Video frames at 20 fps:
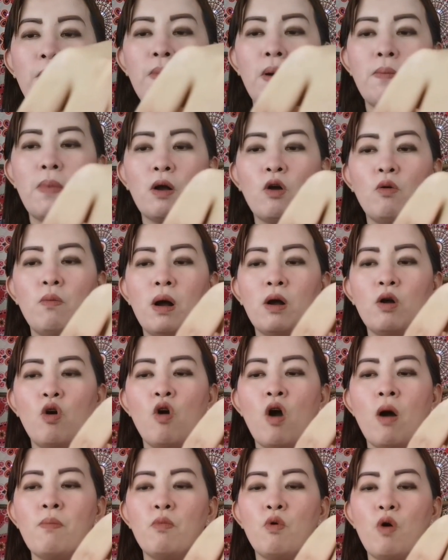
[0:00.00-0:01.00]
ay
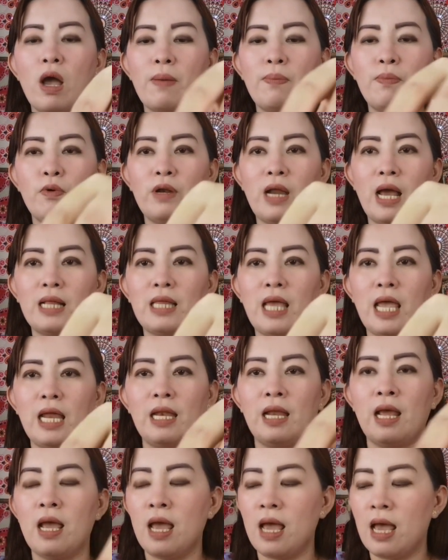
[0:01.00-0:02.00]
mabago-bago ang buhay po
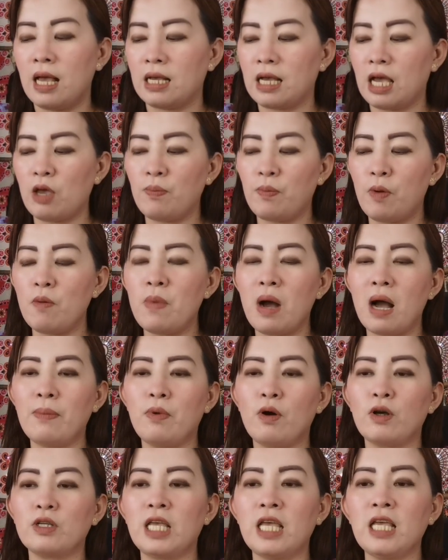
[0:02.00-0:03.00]
natin. Ngayon po mga
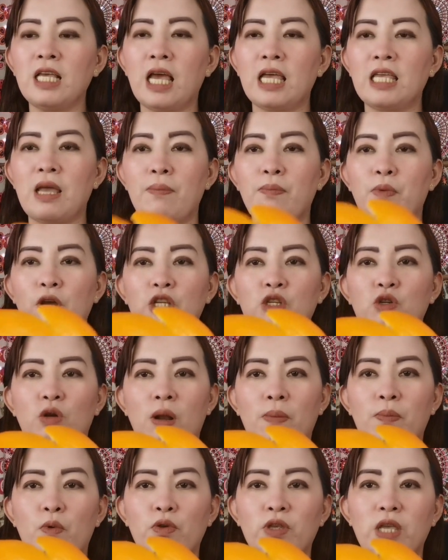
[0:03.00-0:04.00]
bossing, ganyan po
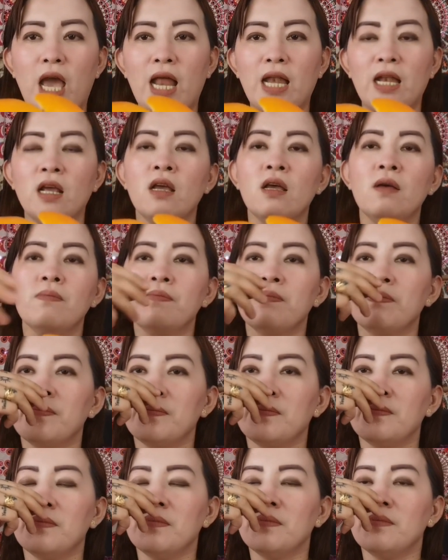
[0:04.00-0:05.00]
itsura po niyan.
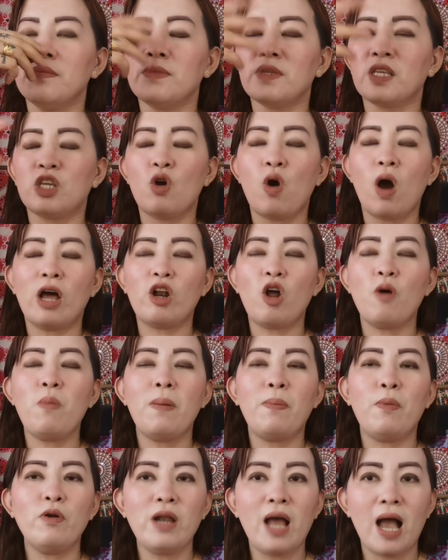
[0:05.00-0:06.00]
Yung
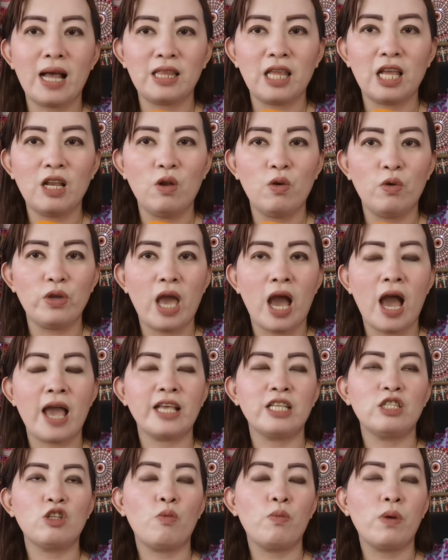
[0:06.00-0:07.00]
aroma po ng ating luya
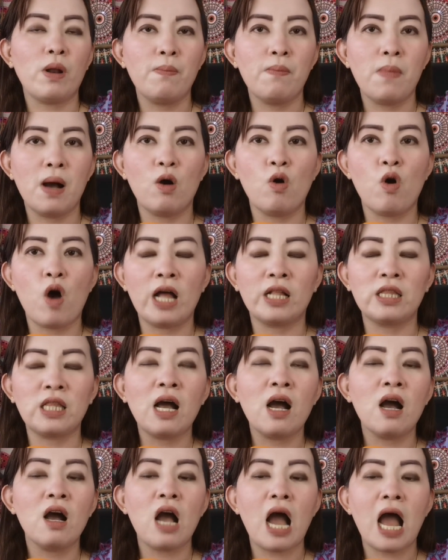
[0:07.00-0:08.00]
ay sobrang bango at
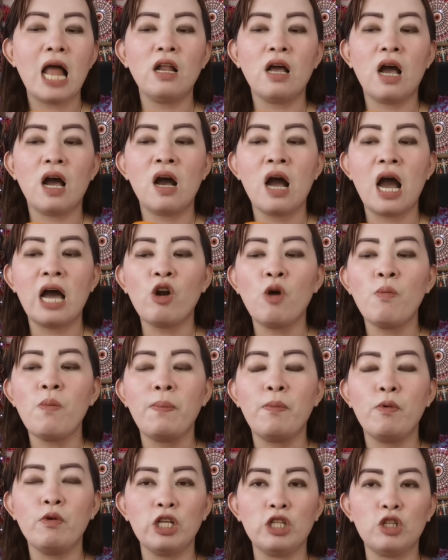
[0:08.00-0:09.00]
ang, ang
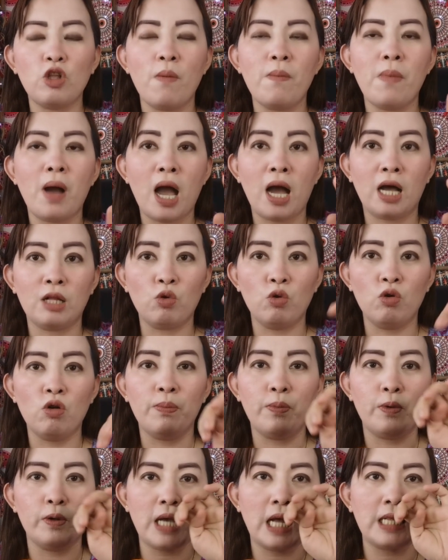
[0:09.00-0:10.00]
aroma po nito
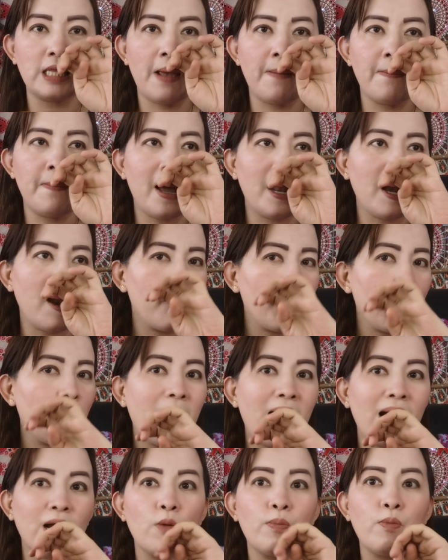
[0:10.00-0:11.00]
makakatulong po sa atin para
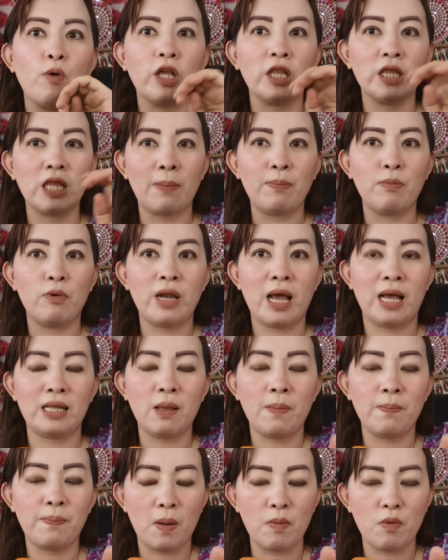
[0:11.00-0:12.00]
mabago po yung takbo ng
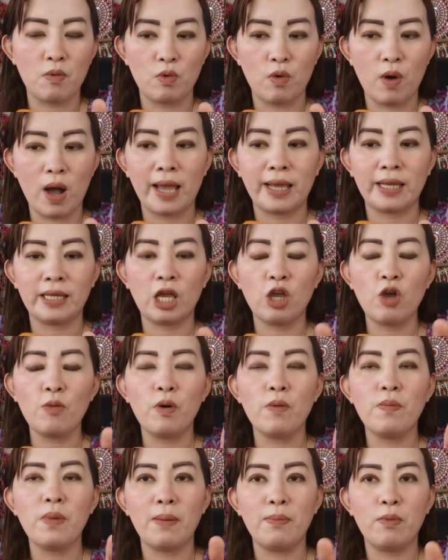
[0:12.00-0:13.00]
ating pamumuhay. Ngayon
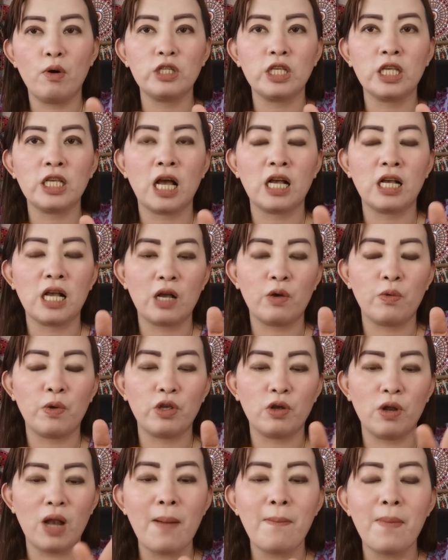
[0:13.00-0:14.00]
po mga bossing, ang
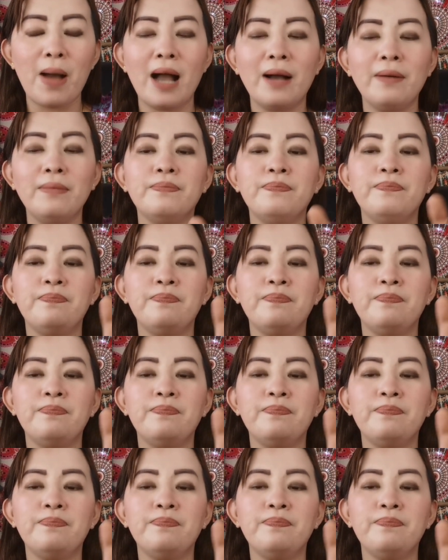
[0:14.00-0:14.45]
gagawin nyo lamang